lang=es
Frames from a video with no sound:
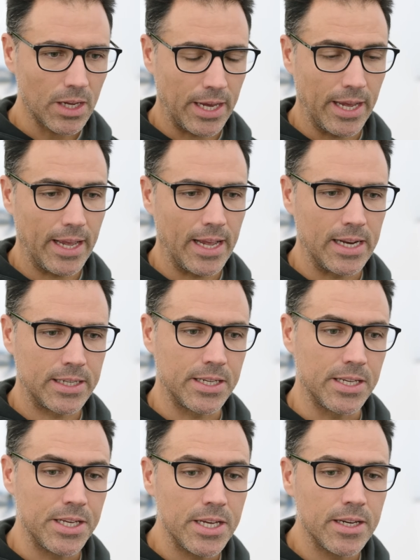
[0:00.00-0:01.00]
que el
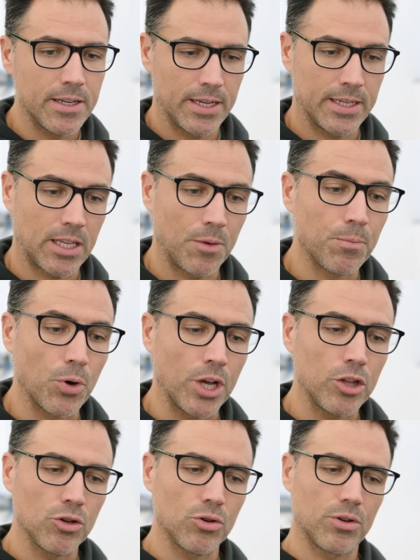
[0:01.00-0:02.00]
sillín está un
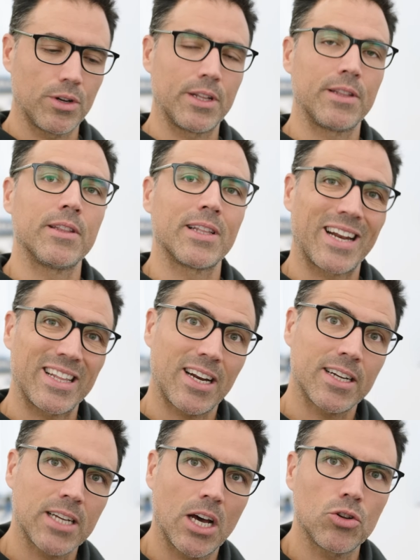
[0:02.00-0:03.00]
poquito mm,
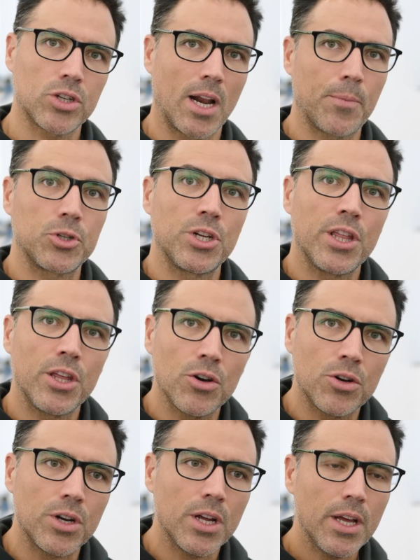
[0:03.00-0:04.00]
retrasado, o sea, la
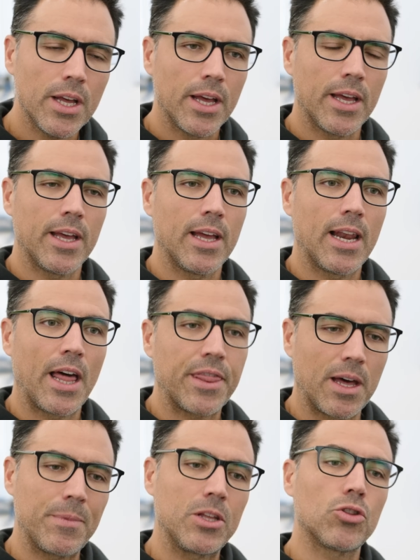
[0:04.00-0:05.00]
posición, eh,
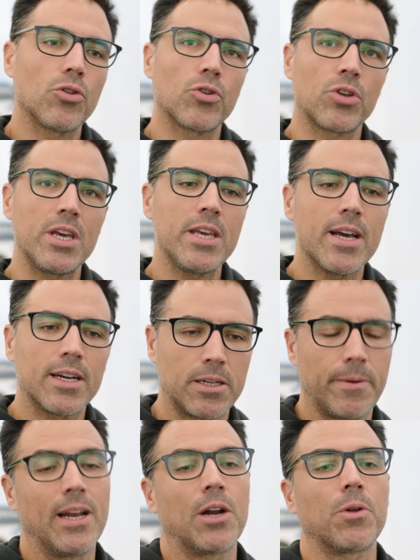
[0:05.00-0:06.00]
lanzamiento de horquilla,
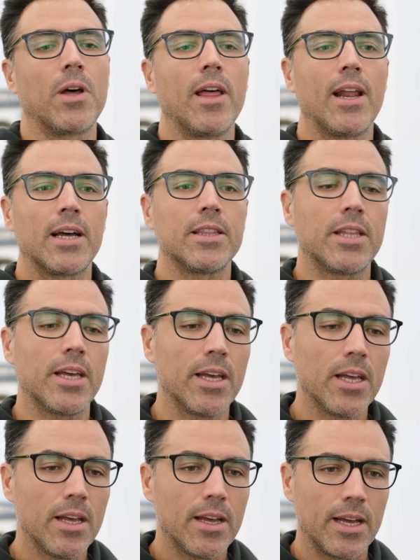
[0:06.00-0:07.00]
se ve la rueda adelante,
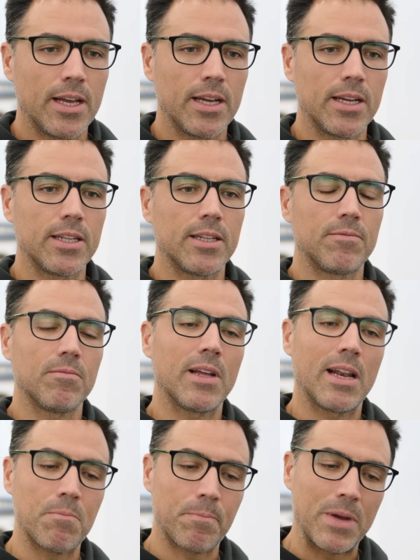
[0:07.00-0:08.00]
eh,
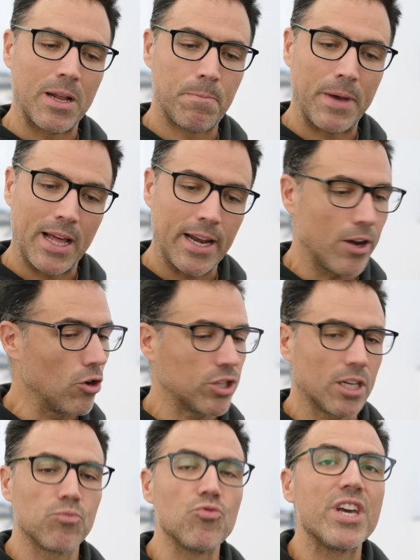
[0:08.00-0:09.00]
el, pedalier no
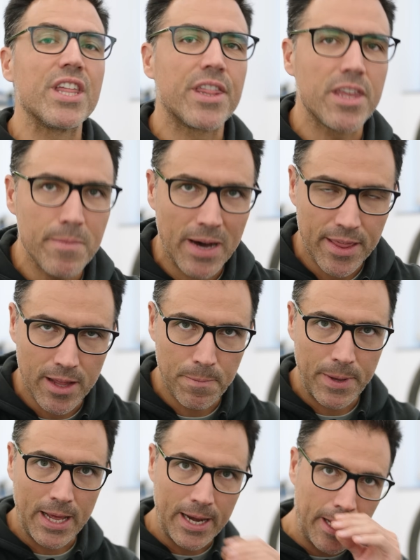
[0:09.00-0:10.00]
estás muy encima del
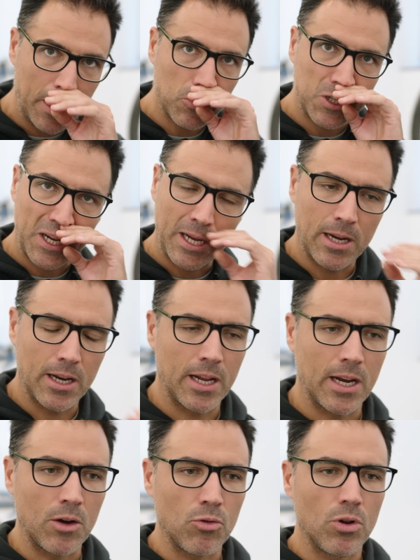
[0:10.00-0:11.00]
pedalier, o sea que
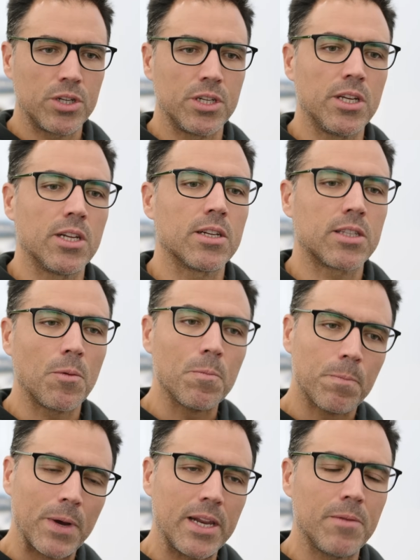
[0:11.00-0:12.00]
el, ángulo del sillín está un
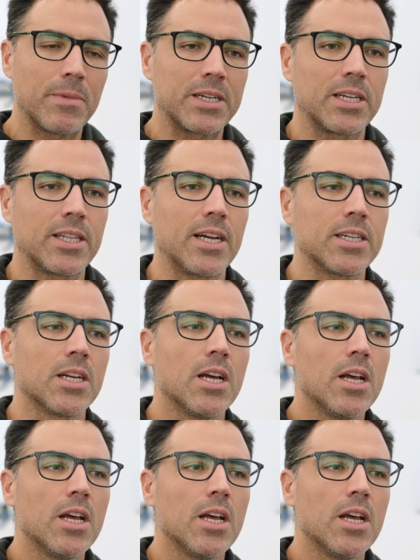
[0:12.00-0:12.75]
pelín más atrás,